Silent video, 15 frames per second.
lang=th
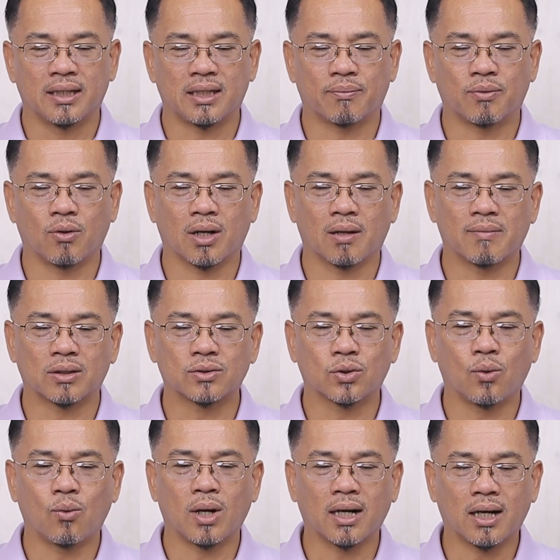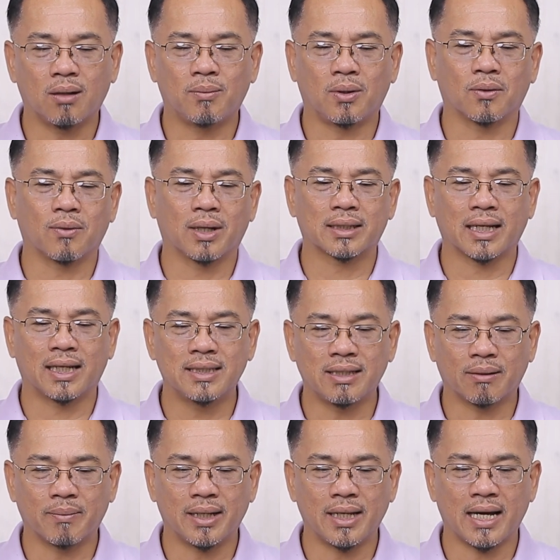แต่พระองค์กำลังทวงเขาบอกว่าท่าน
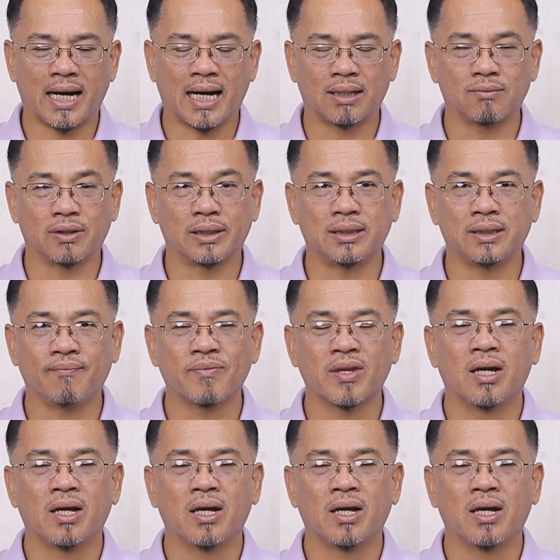ยังไม่ได้อ่านหรือ